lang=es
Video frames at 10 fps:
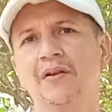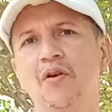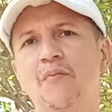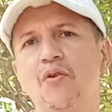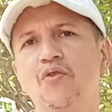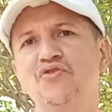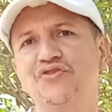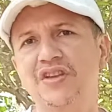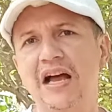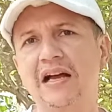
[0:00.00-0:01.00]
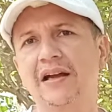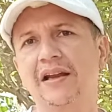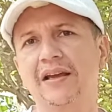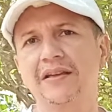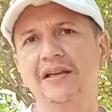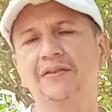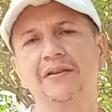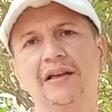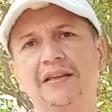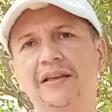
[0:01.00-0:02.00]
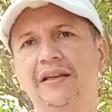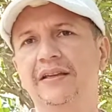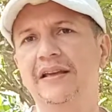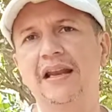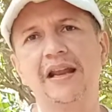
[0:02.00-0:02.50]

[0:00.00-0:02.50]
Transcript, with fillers: como con sangre y esto de aquí ya